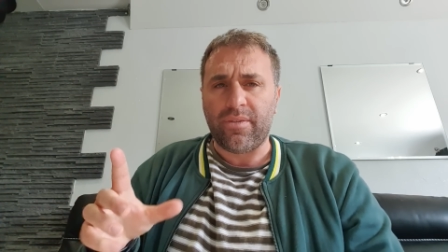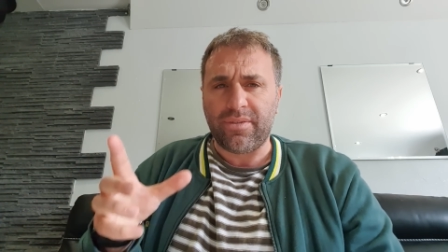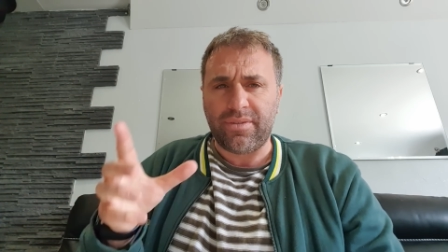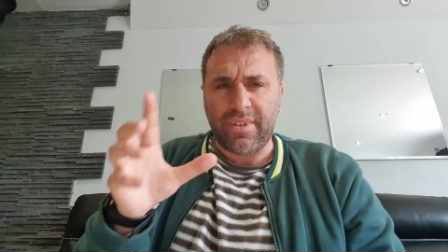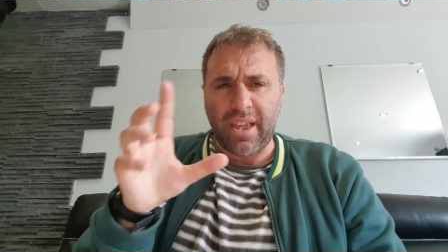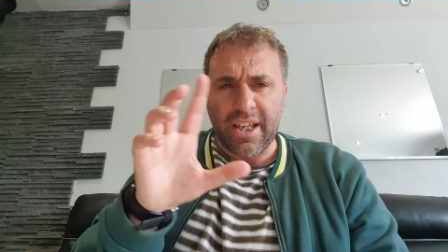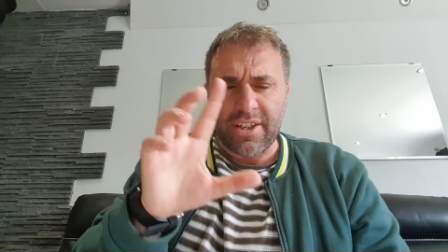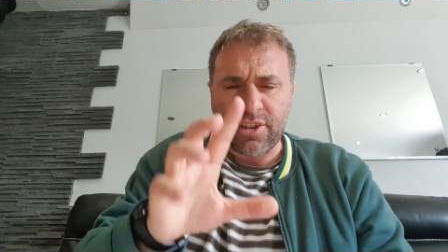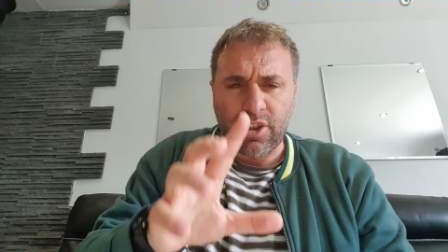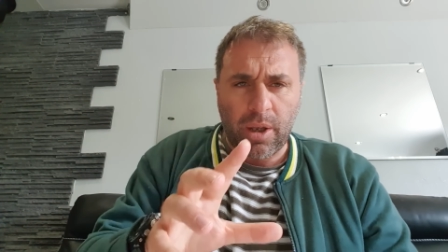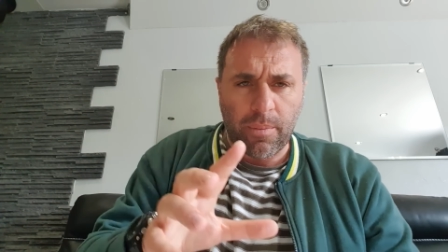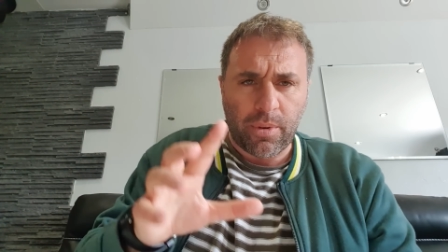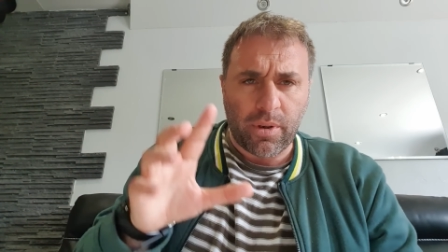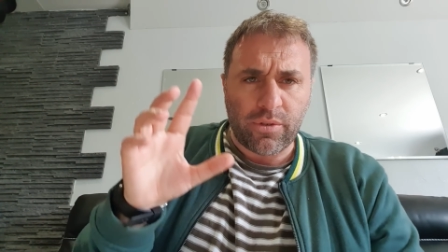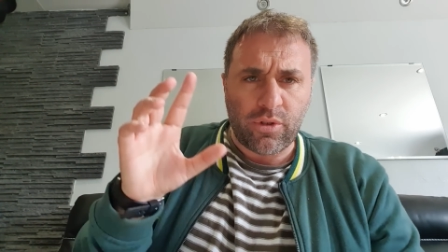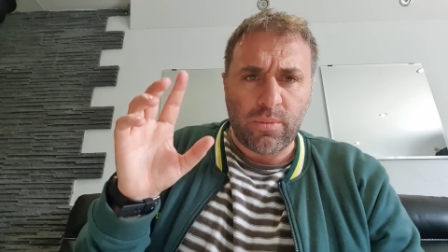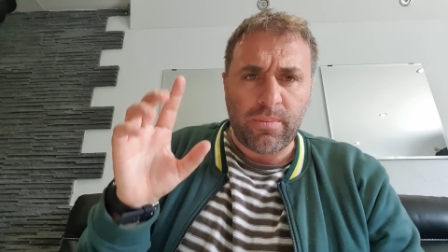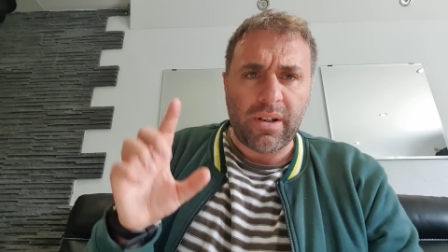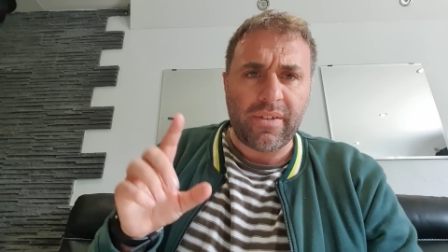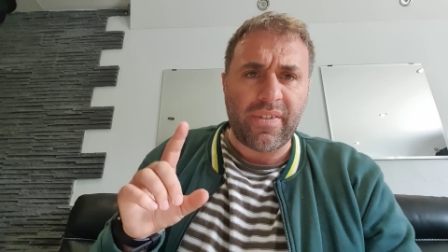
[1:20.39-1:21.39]
Décembre
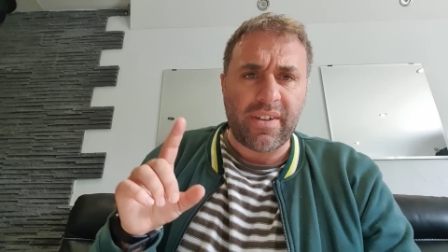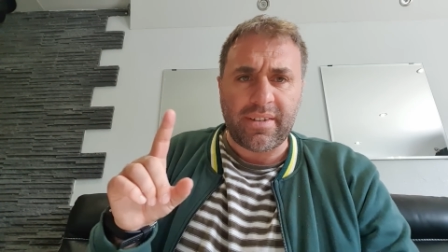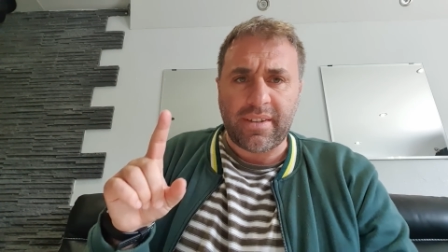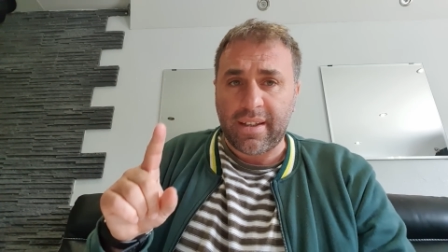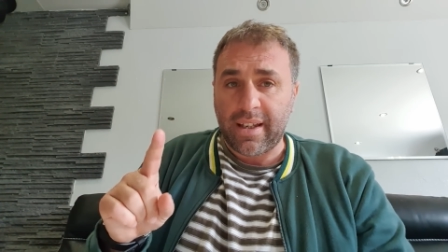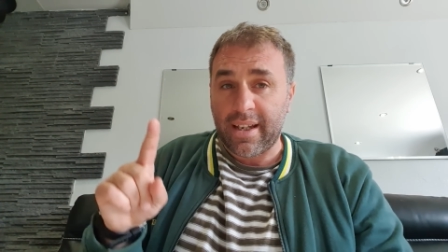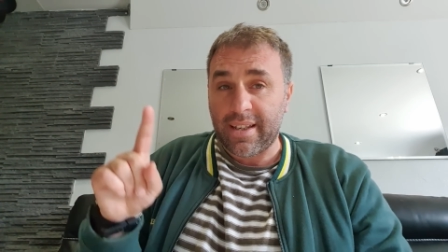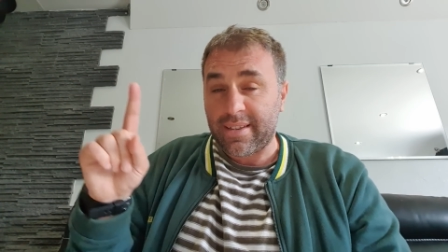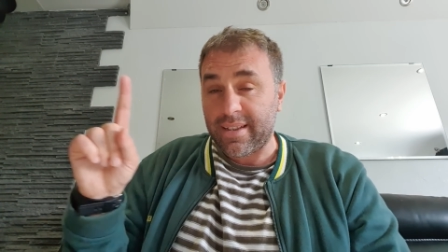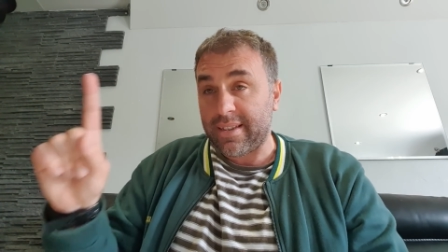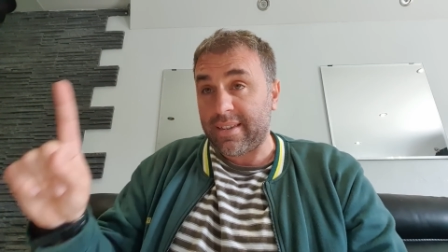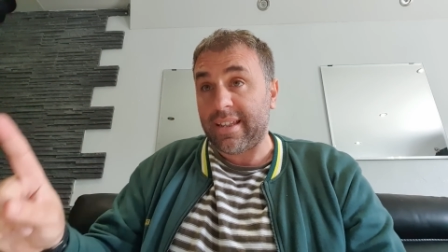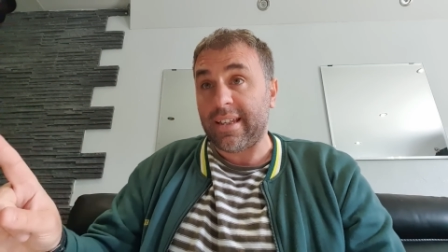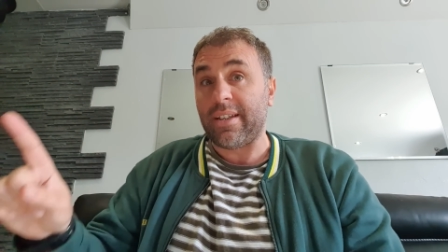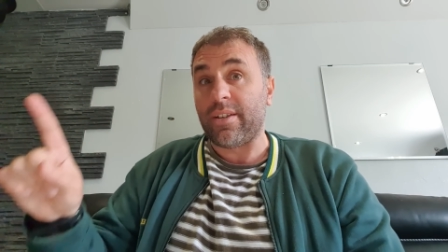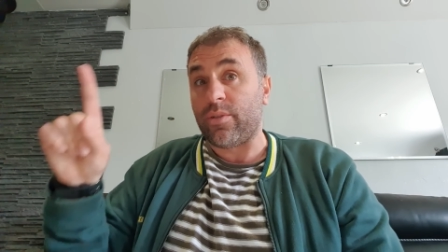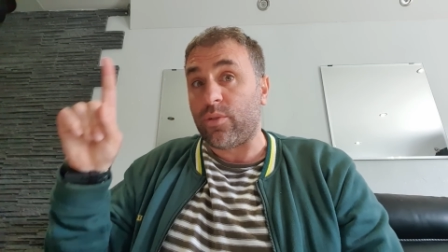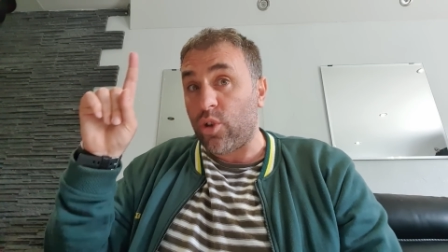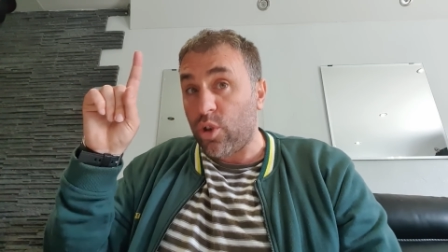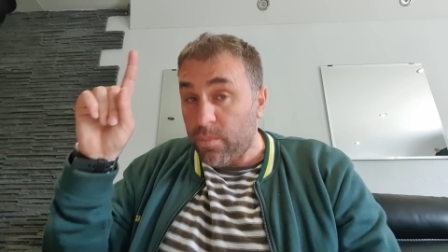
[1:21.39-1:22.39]
2021,
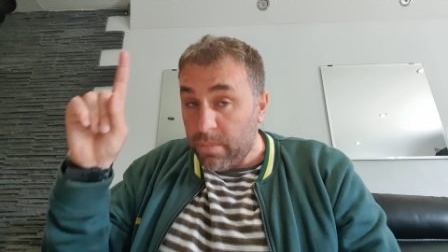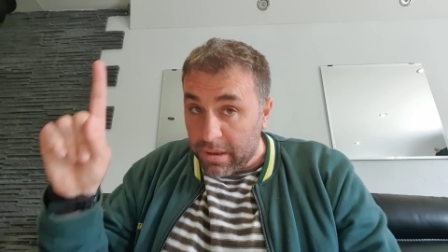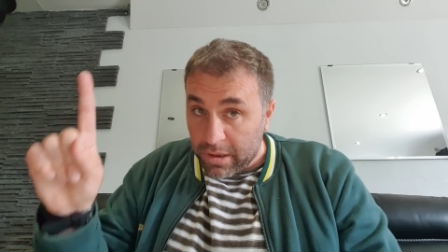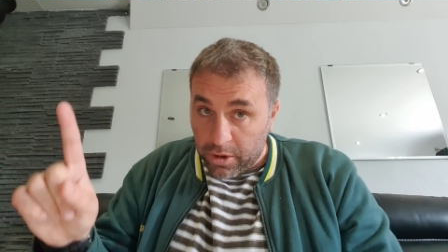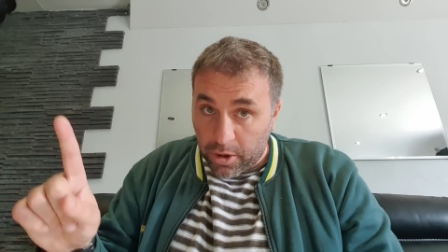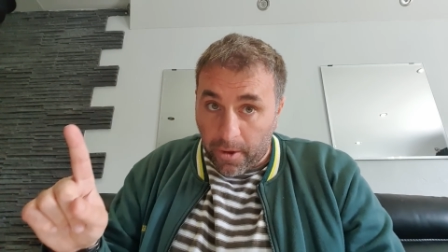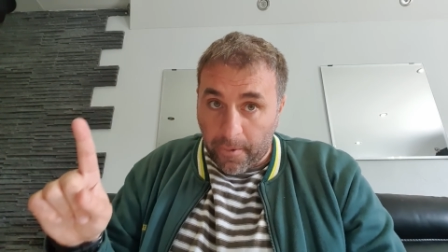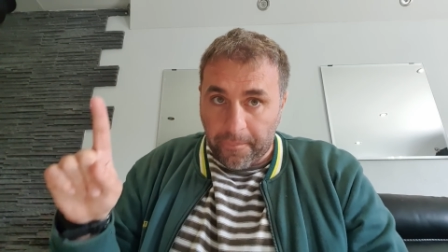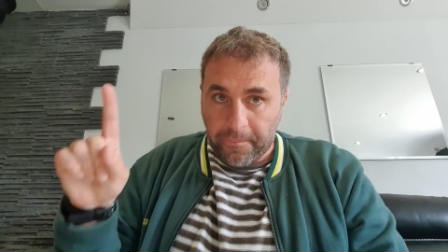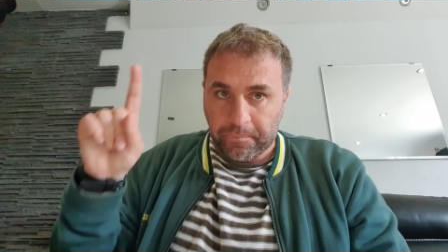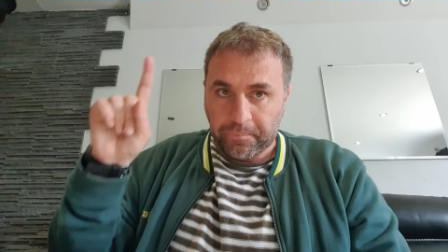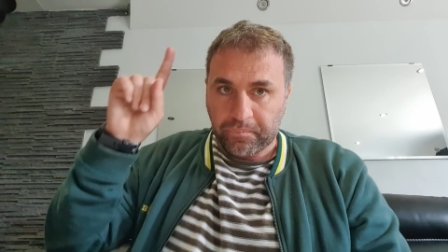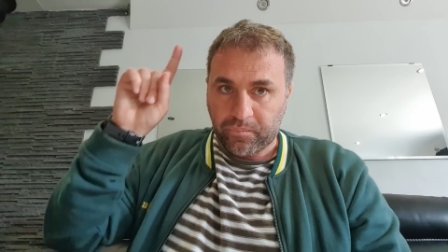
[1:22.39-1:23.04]
c'était 2 millions